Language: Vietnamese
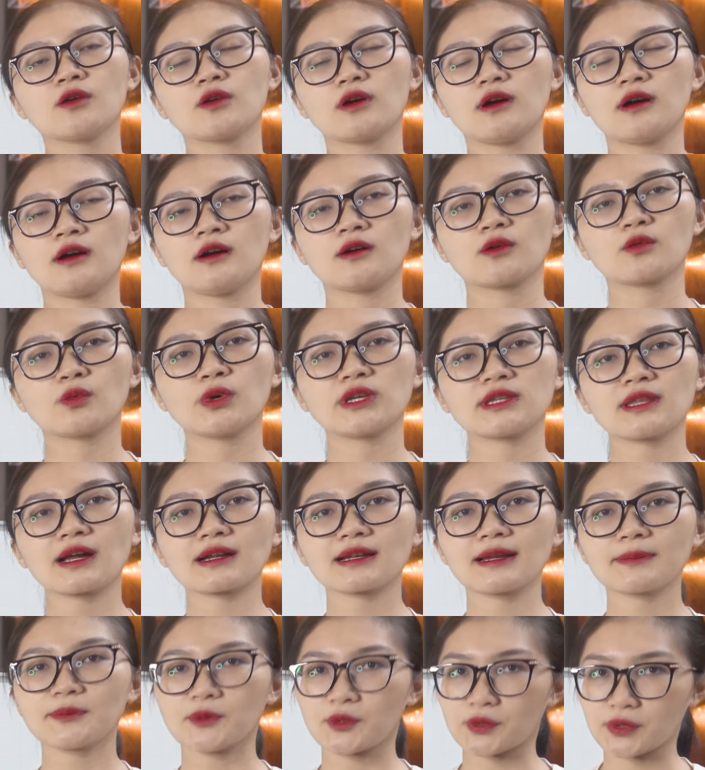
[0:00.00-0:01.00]
uh, quy
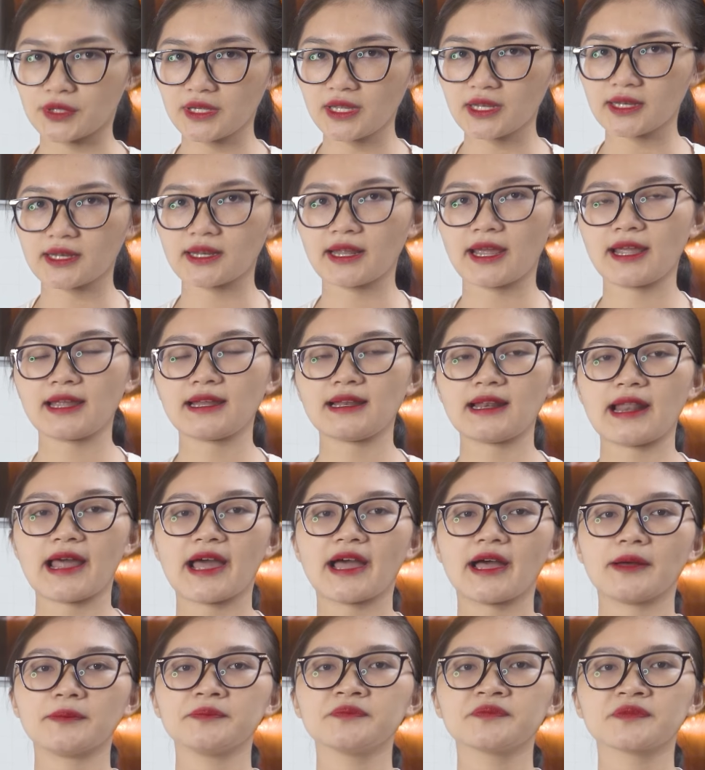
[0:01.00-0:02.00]
tắc lắp ổ điện, hay
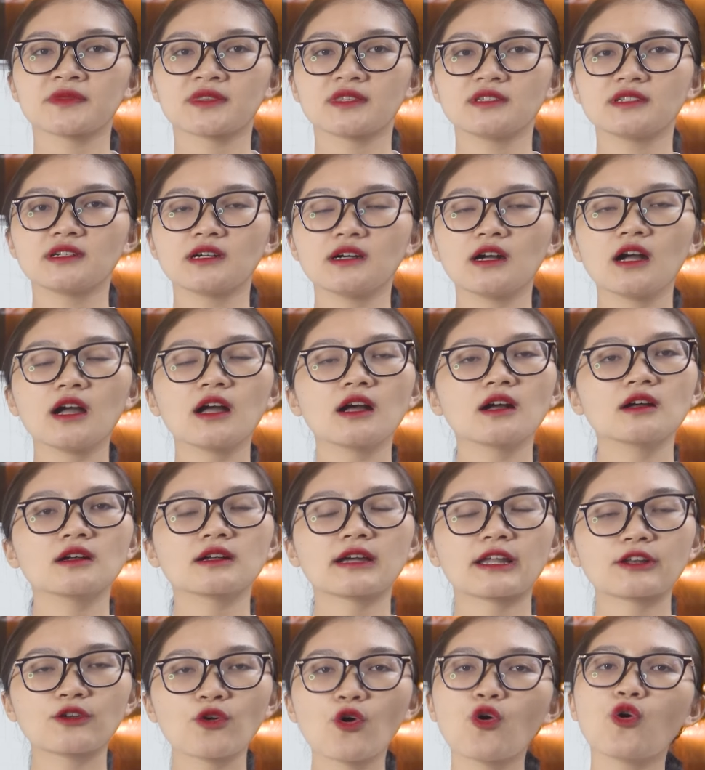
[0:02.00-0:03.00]
là những
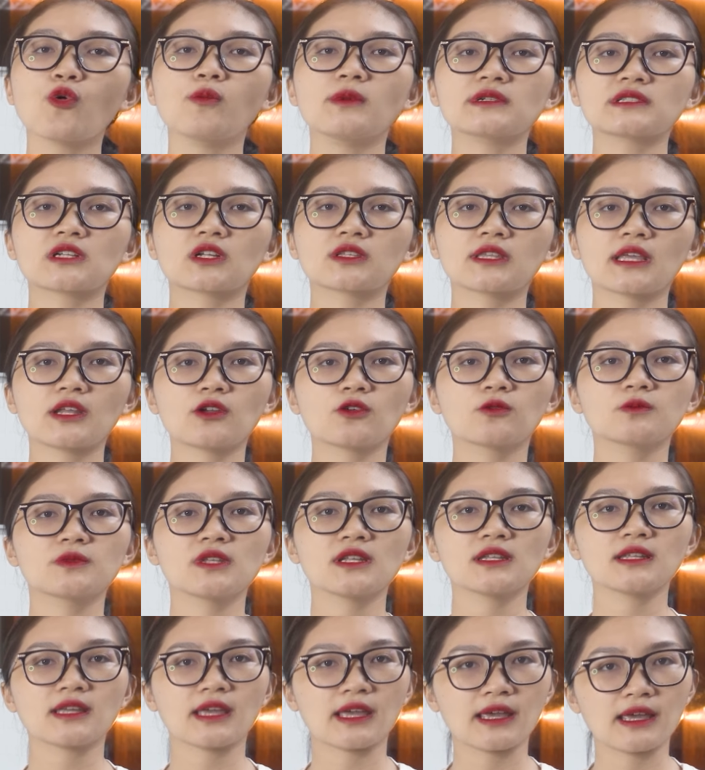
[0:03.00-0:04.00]
uh, căn hộ mà do tê hát Home
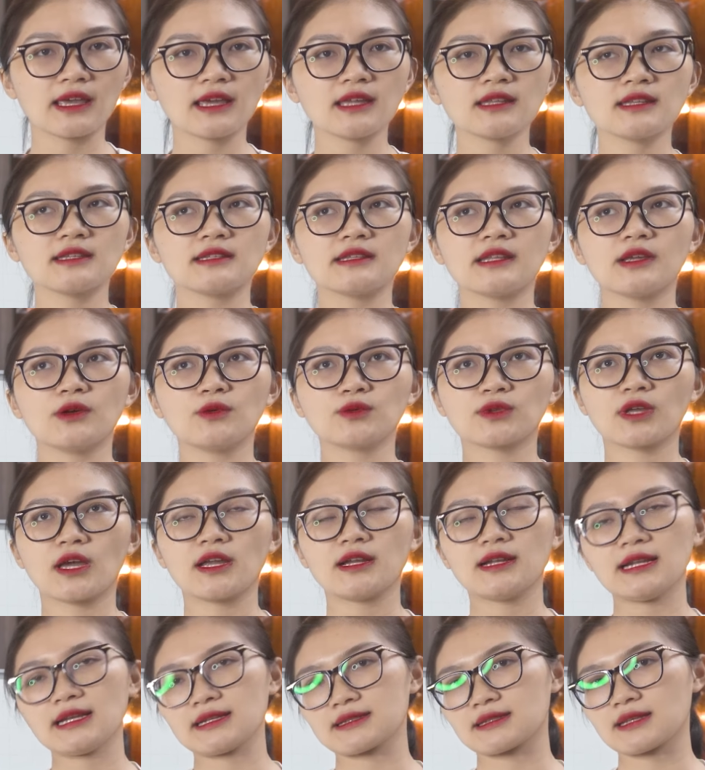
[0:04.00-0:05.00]
thiết kế thì đều
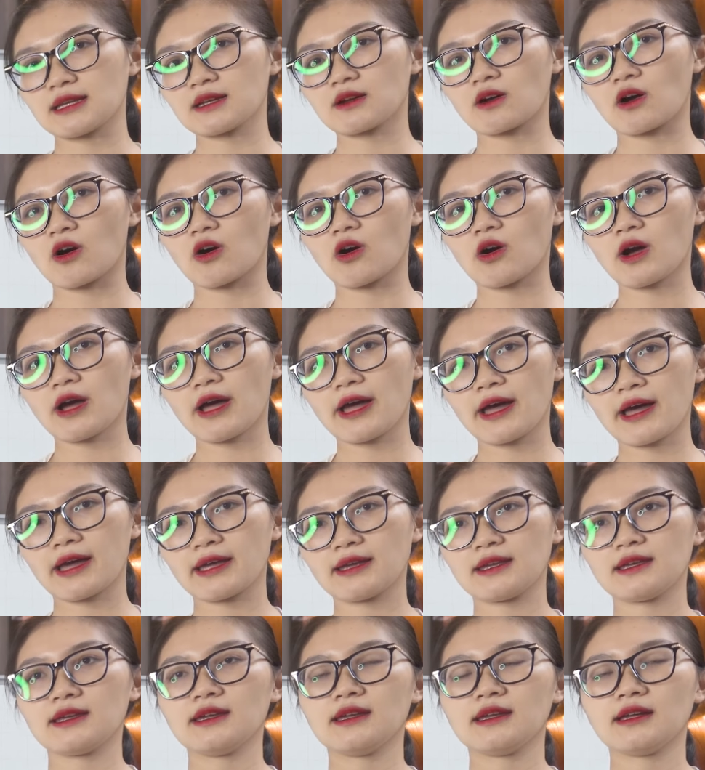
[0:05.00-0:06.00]
thấy là sẽ có
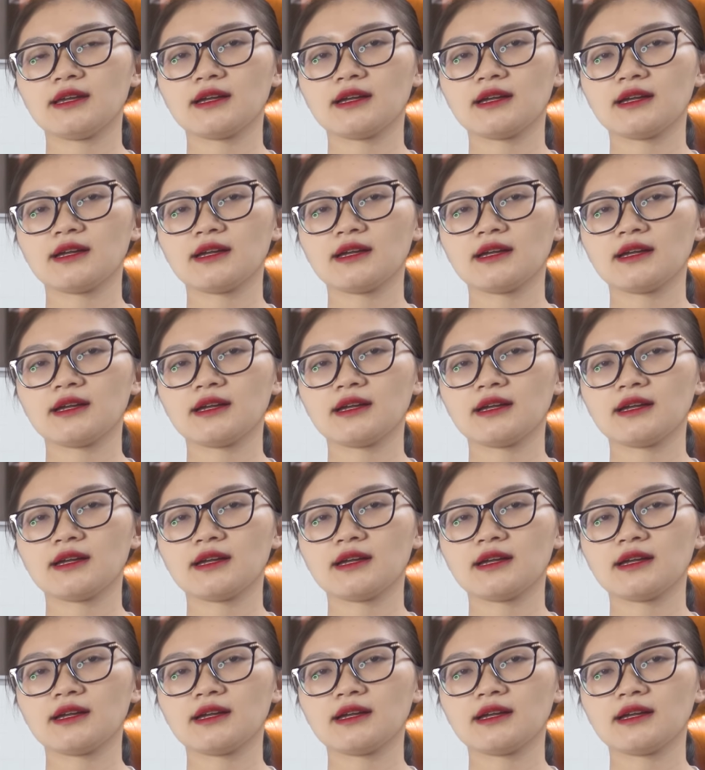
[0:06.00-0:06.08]
hai